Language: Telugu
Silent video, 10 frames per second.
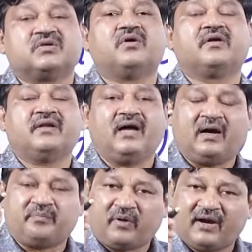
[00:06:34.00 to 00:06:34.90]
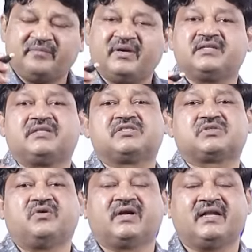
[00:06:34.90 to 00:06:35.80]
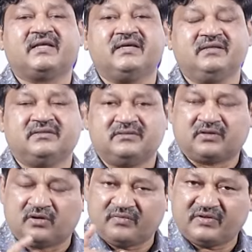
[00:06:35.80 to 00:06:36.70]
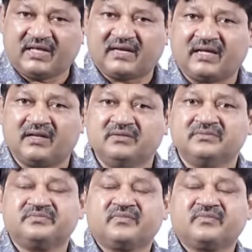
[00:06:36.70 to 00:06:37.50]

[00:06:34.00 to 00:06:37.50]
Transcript: సో నా అపాయింట్మెంట్ తీసుకోవడానికి రెండు విధానాలు